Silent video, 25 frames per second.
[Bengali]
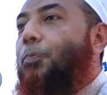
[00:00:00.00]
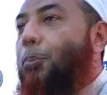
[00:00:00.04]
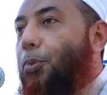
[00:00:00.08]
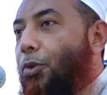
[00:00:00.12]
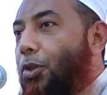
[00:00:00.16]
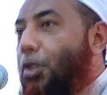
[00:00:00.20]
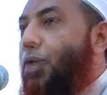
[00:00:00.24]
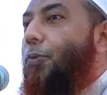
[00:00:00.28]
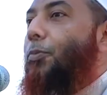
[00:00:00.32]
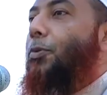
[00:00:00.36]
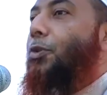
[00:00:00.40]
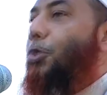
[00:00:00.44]

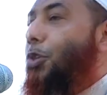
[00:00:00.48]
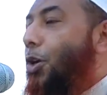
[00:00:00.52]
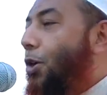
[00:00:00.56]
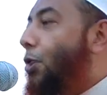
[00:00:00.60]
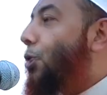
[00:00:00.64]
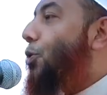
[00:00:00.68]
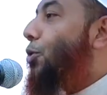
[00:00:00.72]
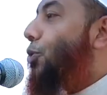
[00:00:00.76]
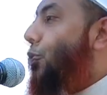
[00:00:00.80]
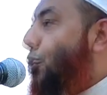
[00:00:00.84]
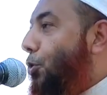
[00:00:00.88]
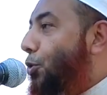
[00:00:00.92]
প্রতি বছর
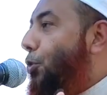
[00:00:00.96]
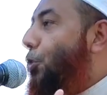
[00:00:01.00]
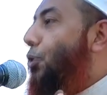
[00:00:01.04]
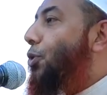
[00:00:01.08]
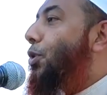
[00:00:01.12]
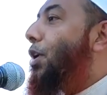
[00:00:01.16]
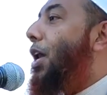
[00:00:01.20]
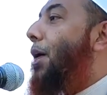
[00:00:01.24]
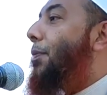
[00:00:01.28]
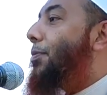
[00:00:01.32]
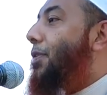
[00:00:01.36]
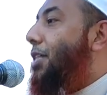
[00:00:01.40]
নতুন
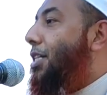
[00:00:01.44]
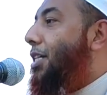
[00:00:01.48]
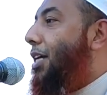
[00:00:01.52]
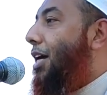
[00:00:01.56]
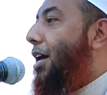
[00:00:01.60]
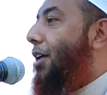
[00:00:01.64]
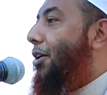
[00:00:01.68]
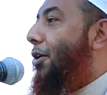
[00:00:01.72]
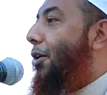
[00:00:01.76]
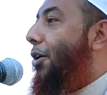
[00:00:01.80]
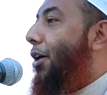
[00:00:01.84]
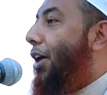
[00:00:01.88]
নতুন
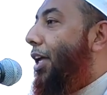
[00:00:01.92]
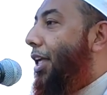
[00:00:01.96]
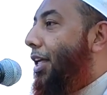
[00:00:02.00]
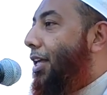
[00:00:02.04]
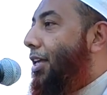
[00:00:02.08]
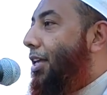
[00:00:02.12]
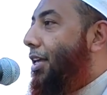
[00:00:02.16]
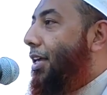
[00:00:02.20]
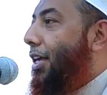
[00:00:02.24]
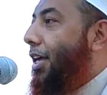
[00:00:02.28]
আবিষ্কার হয়